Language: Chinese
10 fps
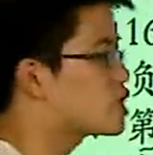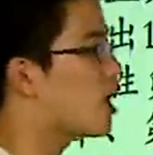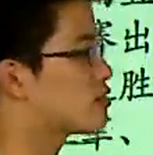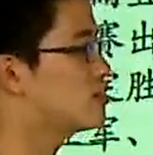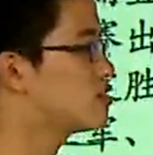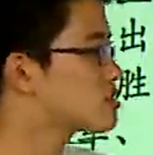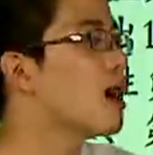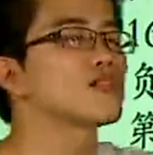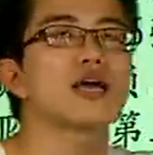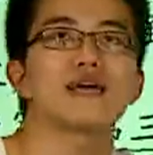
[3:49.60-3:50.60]
场，
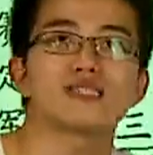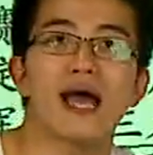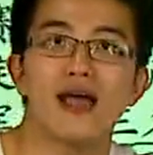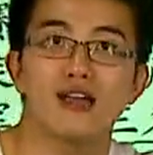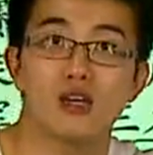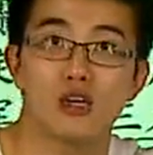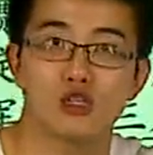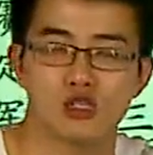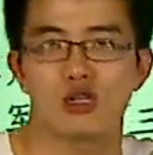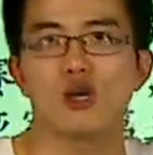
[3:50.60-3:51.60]
淘汰赛
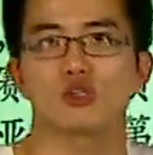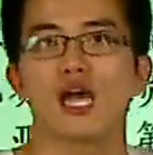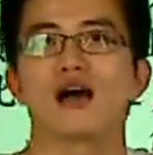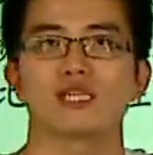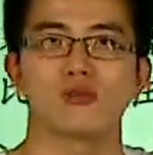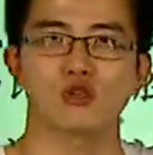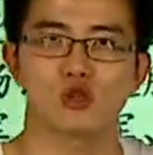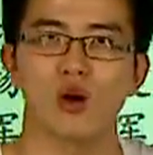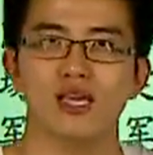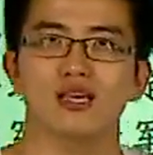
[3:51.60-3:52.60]
十六场，那么
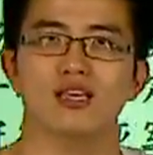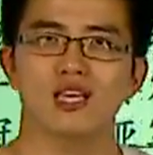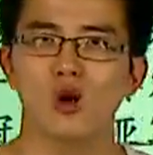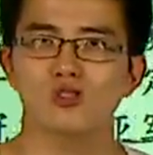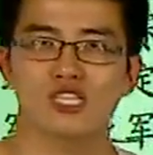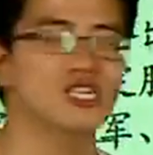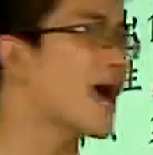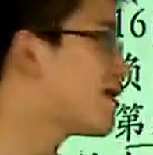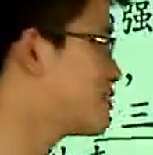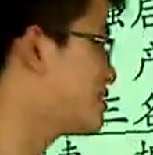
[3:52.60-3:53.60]
所以一共几
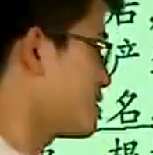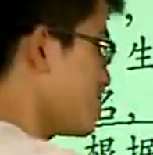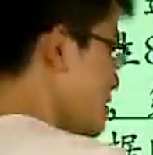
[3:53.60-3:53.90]
场？四